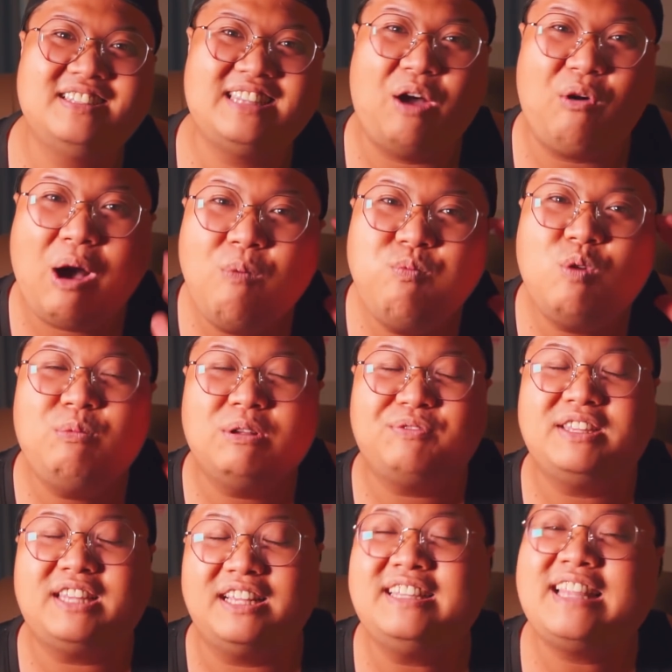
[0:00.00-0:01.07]
đầu óc của mình
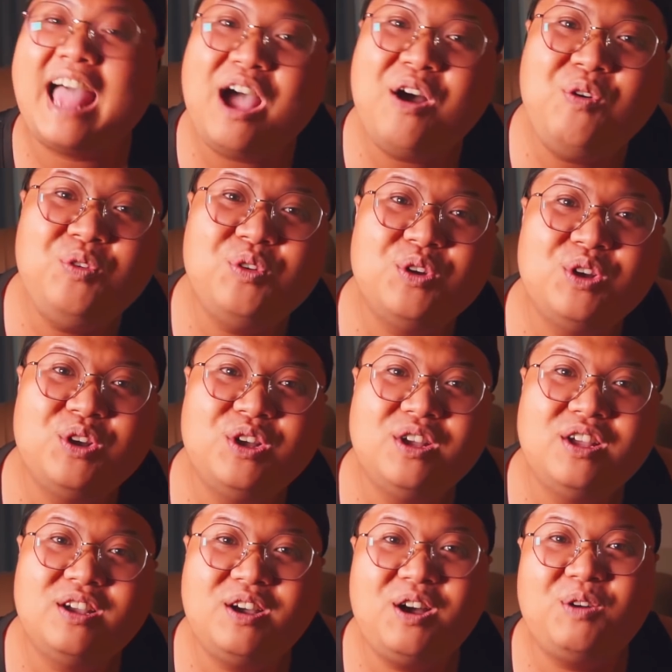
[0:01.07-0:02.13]
phải tỉnh táo
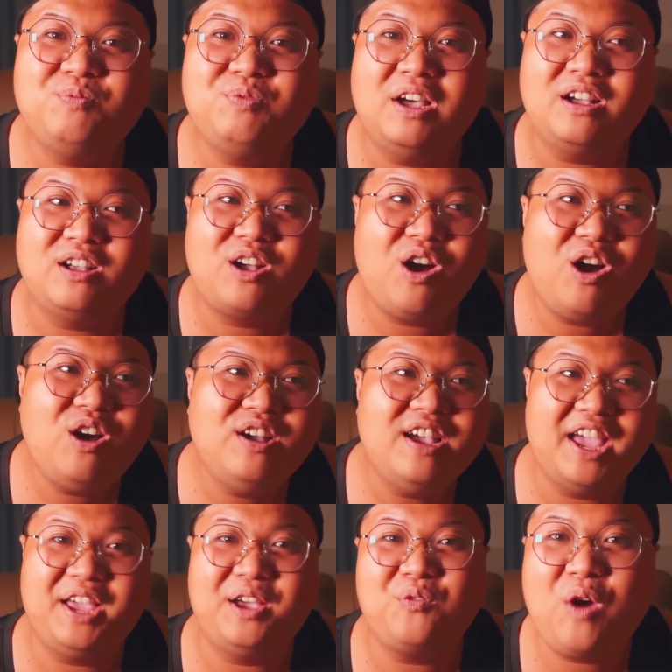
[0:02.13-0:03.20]
hiểu không đừng có
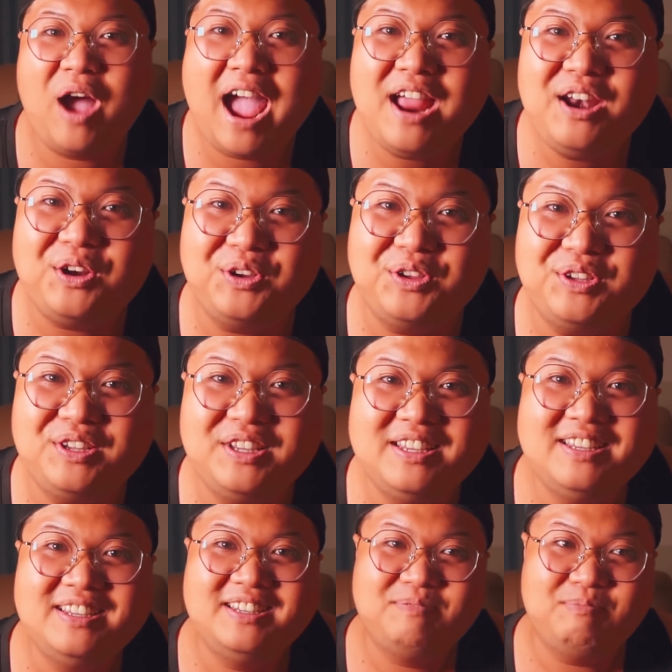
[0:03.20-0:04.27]
ghiền quá rồi
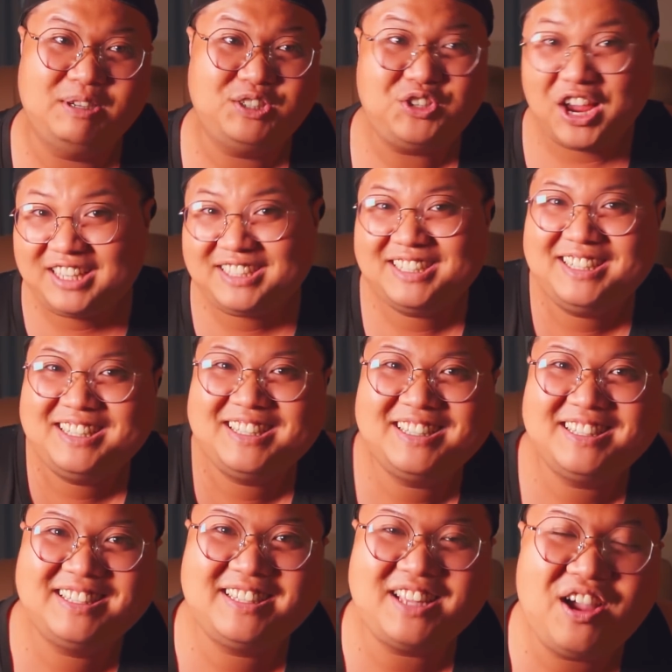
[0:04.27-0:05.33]
bị stress
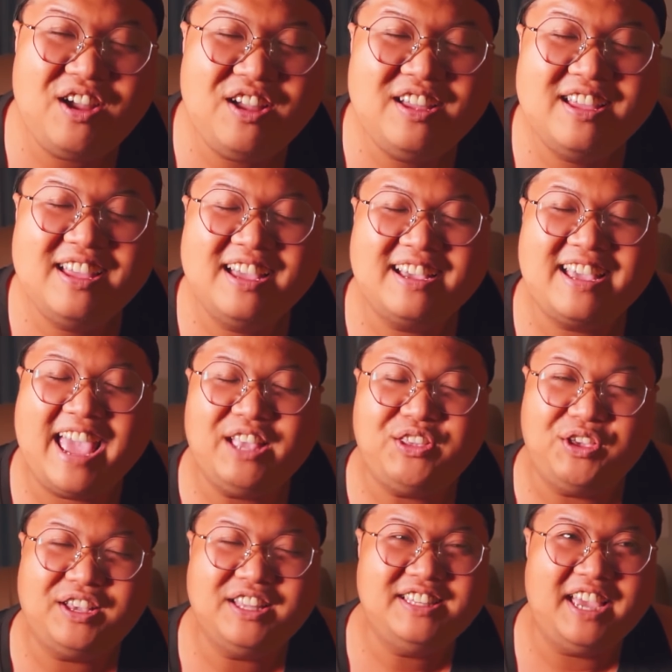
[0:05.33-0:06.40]
nó nghe
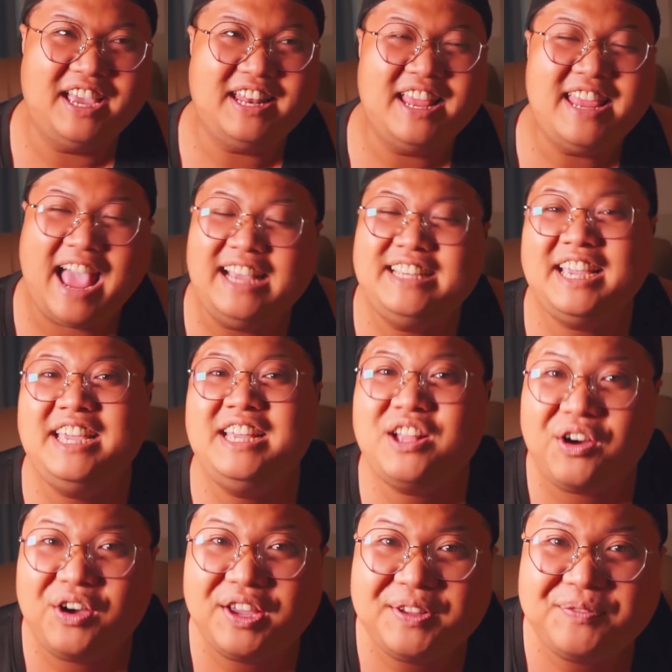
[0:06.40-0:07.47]
chị kinh dị để giải trí
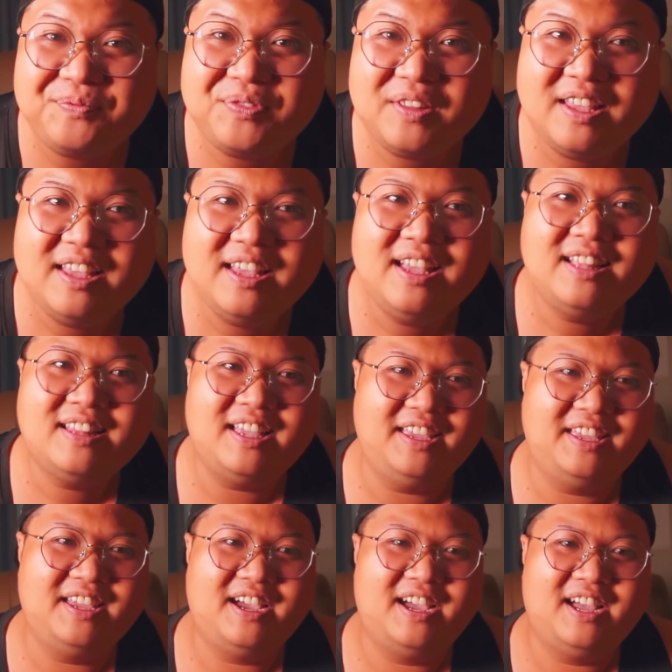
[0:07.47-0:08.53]
thôi
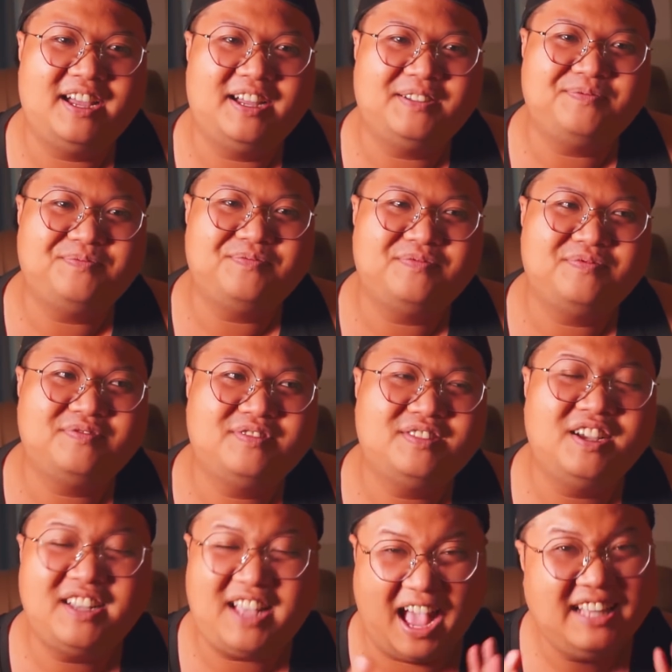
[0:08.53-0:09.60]
thì à,
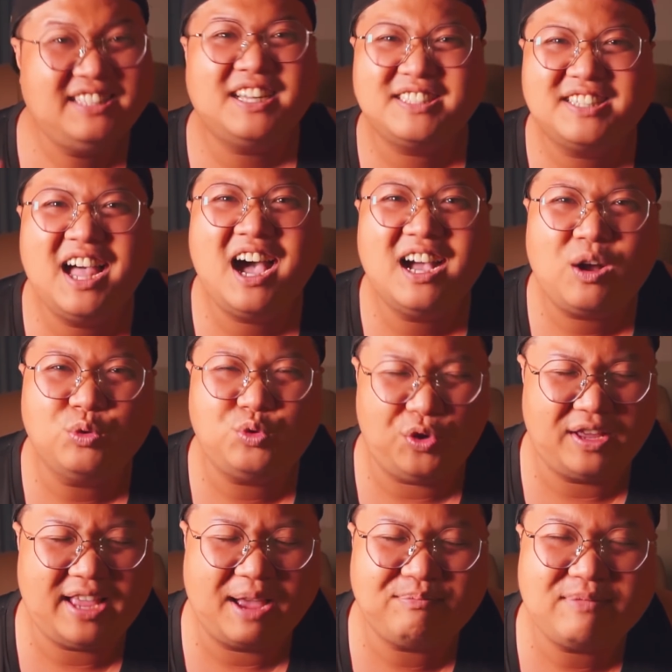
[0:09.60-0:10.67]
Tân kể sơ sơ câu
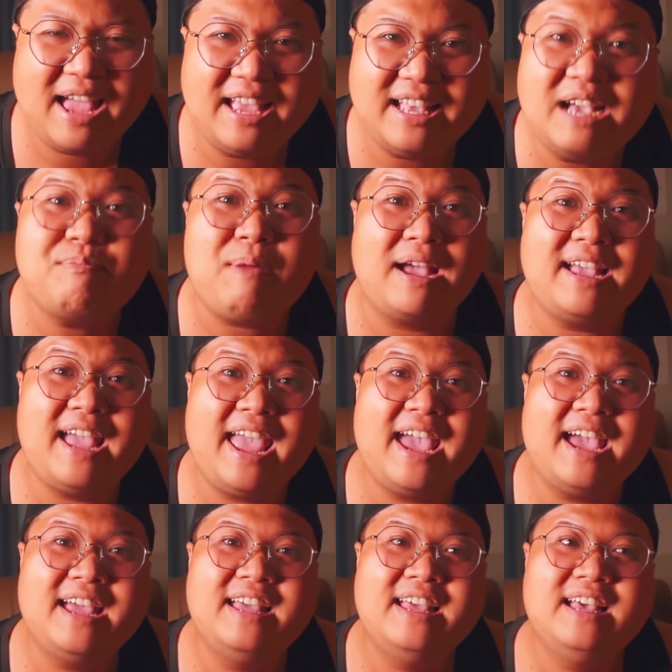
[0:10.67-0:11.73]
chuyện ngày hôm nay các bạn
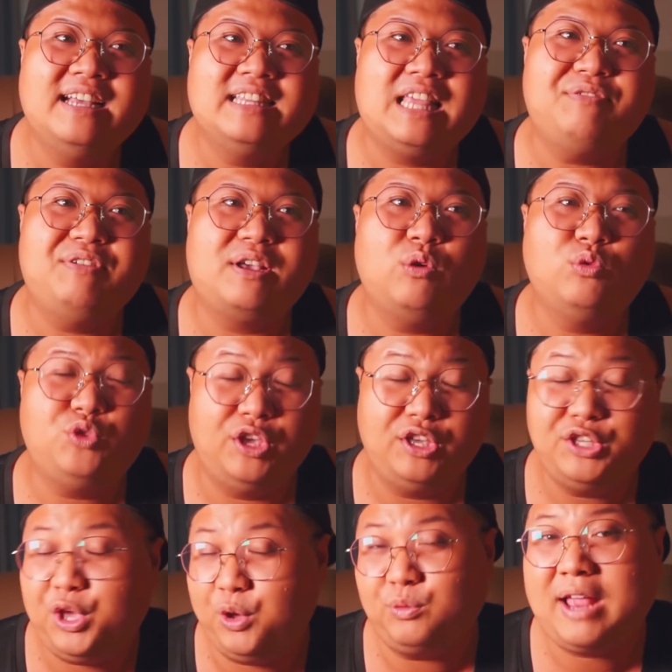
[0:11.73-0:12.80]
nghe Tại vì câu
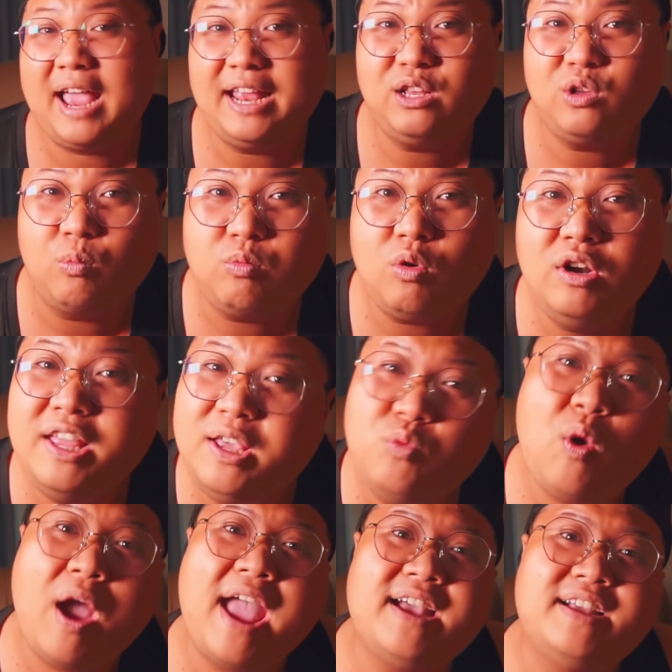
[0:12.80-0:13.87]
chuyện chiều nay cũng có
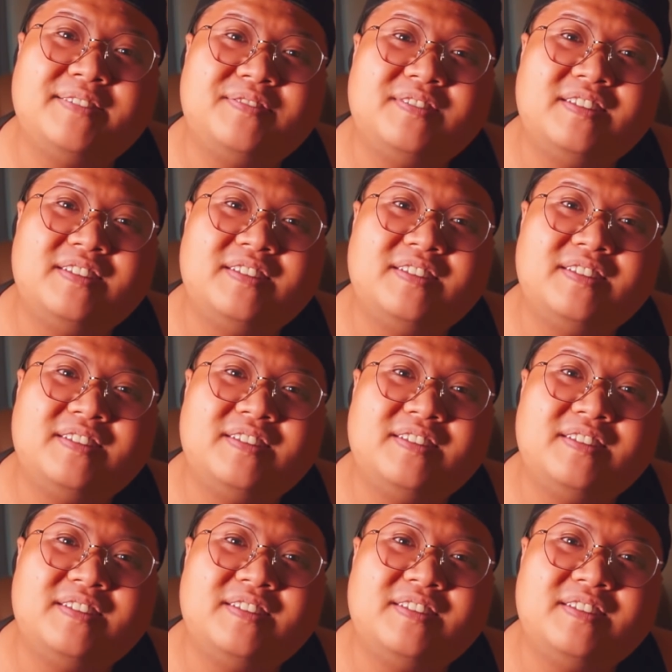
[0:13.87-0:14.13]
liên quan